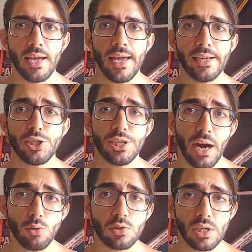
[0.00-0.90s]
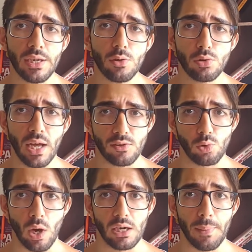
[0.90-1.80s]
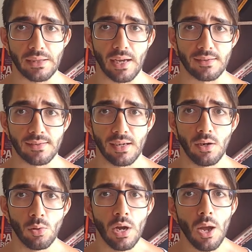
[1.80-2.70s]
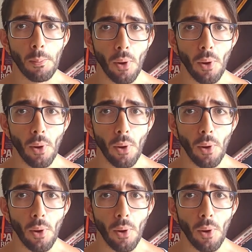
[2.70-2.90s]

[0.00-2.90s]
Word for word: retirar o trigo da sua alimentação